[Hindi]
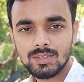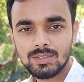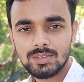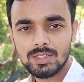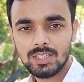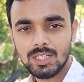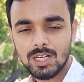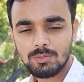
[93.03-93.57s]

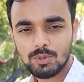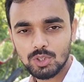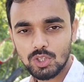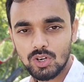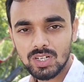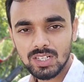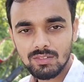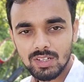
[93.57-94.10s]
चलिए आपको
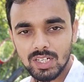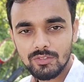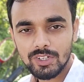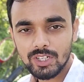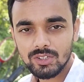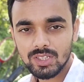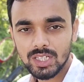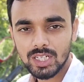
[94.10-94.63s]
दौड़ने वाला
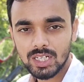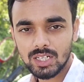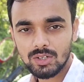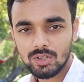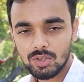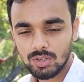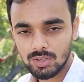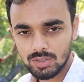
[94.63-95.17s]
वीडियो दिखा रहा हूँ
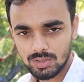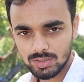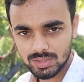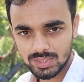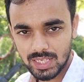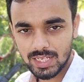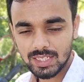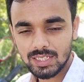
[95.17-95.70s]
और
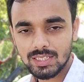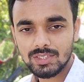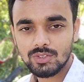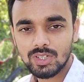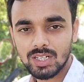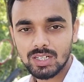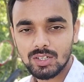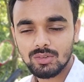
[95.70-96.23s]
साइकिलिंग जो
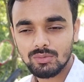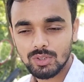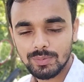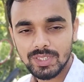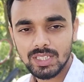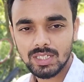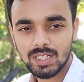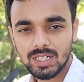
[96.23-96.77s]
कर रहा हूँ वो भी
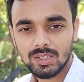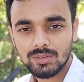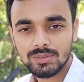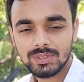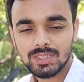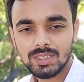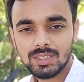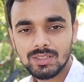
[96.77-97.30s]
दिखा रहा हूँ
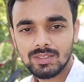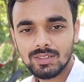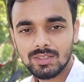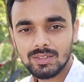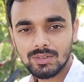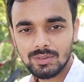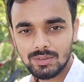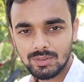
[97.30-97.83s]

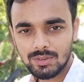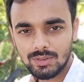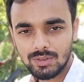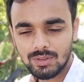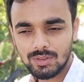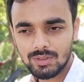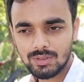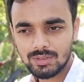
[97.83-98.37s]

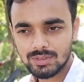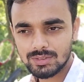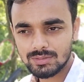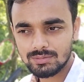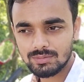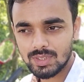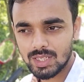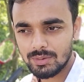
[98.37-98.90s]
और
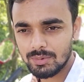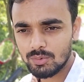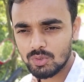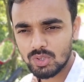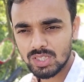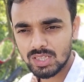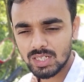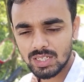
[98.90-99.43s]
अभी
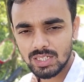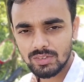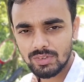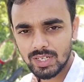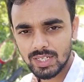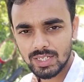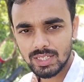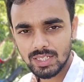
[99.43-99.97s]
कोई तकलीफ़
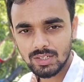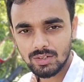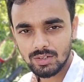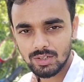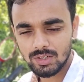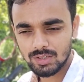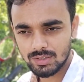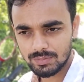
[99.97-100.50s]
है नहीं
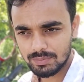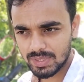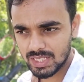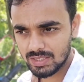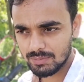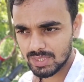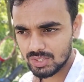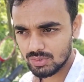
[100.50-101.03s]
और
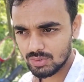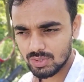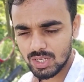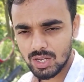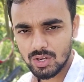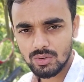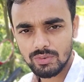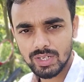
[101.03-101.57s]
पैर में जो
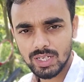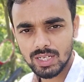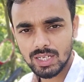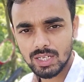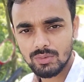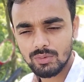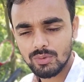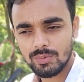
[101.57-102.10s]
घाव वगैरह
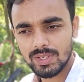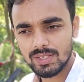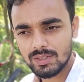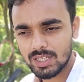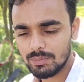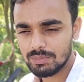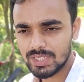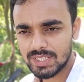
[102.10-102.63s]
है वो भी
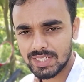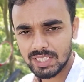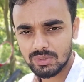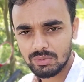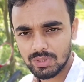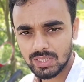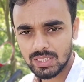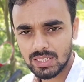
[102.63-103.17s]
कंप्लीट ठीक
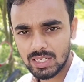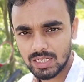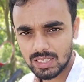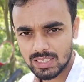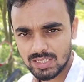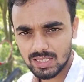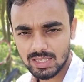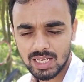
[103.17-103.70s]
हो गया हल्का
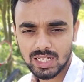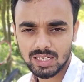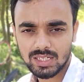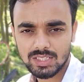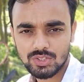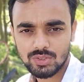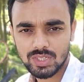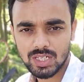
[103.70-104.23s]
सा दाग रह
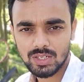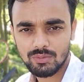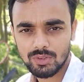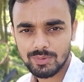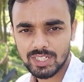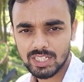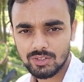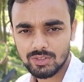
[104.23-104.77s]
चुका है वो
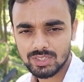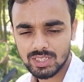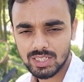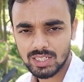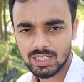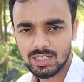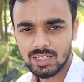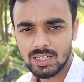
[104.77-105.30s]
भी ठीक हो
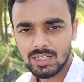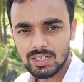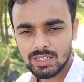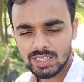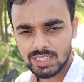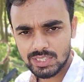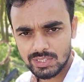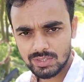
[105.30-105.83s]

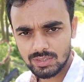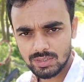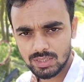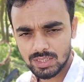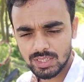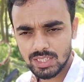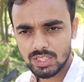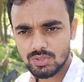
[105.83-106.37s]
जाएगा
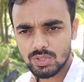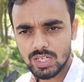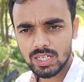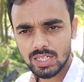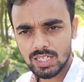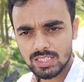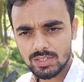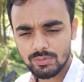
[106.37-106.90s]
नी जो है
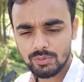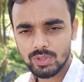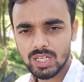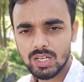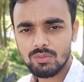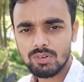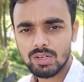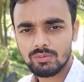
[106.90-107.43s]
हल्का सा फुला
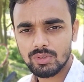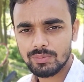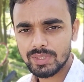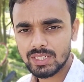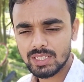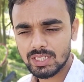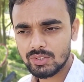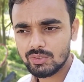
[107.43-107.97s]
हुआ वो भी
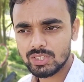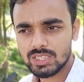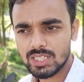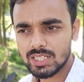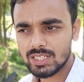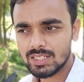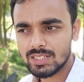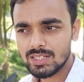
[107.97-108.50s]
ठीक हो जाएगा